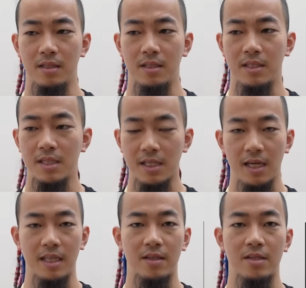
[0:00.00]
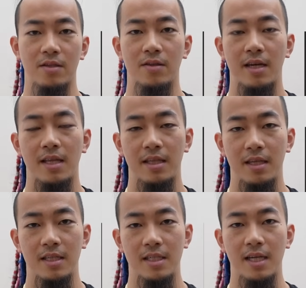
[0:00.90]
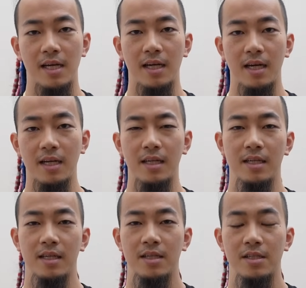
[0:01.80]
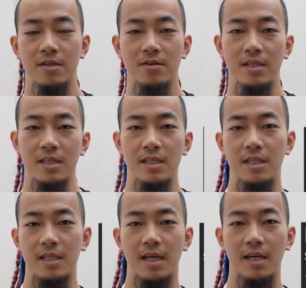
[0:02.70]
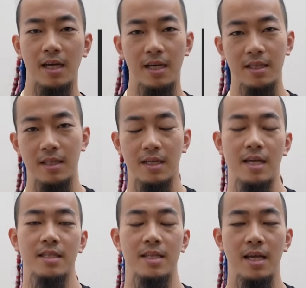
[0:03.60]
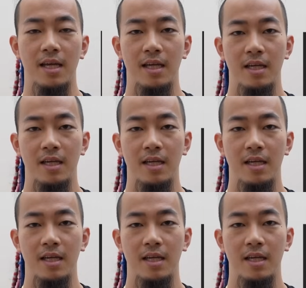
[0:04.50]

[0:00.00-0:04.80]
1時間だとねちょっとあれなんで2時間から週12時間からって感じで、